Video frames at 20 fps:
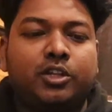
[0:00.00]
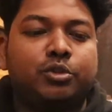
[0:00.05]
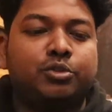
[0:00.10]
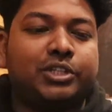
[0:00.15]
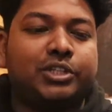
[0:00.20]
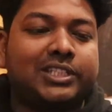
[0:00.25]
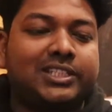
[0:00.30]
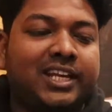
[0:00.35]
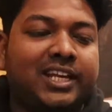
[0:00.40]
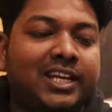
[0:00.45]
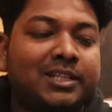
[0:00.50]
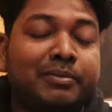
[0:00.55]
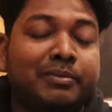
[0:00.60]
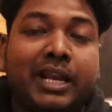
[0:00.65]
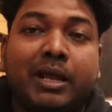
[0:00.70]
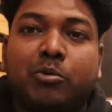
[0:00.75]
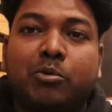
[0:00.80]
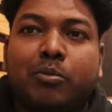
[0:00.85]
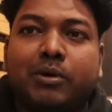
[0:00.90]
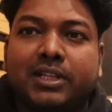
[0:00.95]
तो जैसे गाइज
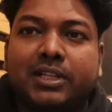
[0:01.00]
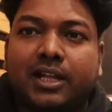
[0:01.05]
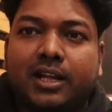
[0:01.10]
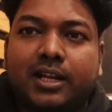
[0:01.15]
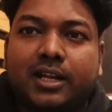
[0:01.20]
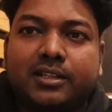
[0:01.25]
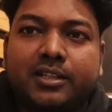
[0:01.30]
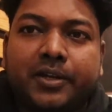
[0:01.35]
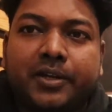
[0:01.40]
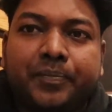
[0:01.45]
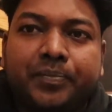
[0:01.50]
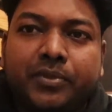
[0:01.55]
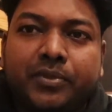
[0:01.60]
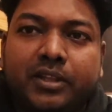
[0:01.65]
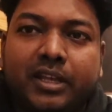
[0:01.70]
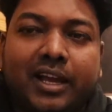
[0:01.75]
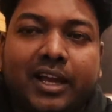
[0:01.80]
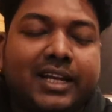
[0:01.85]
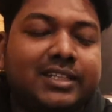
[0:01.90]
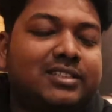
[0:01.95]
मैंने आपको बता रहा था
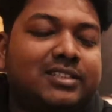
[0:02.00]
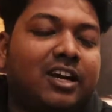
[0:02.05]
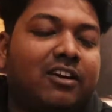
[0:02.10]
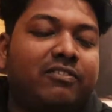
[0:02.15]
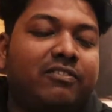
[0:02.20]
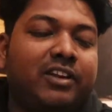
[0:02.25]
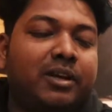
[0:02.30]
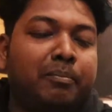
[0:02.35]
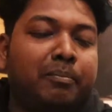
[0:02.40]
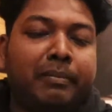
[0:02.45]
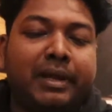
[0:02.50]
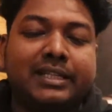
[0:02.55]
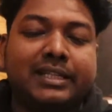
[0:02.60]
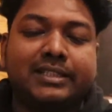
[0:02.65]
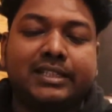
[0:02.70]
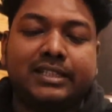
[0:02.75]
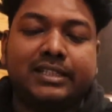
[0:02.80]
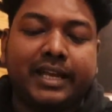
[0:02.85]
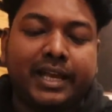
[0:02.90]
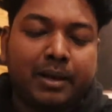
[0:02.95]
ये गाइज काफ़ी
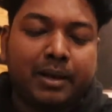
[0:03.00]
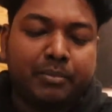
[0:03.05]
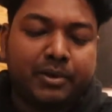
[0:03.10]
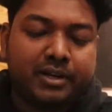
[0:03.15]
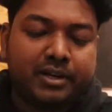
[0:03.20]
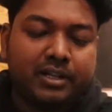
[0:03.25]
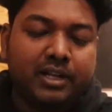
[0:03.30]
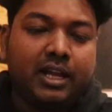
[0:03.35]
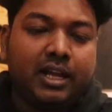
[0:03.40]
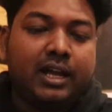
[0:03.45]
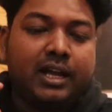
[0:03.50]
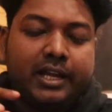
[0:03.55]
अमेजिंग है यहाँ पर